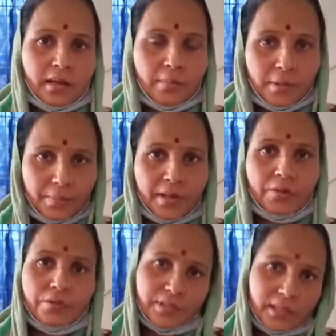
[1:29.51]
हम अपने
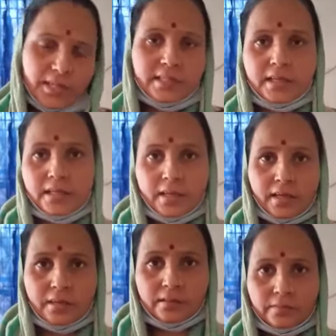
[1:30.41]
खुद से ले सकते
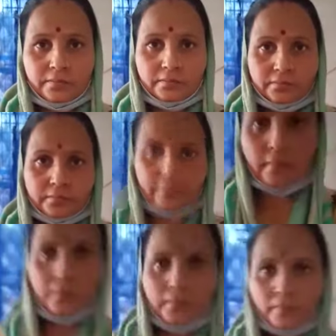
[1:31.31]
हैं जी जी
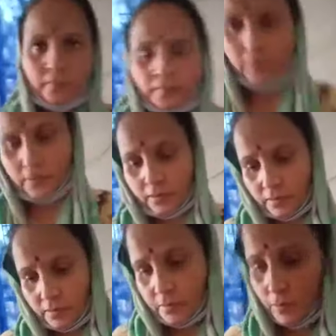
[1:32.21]
चलो थैंक यू मैम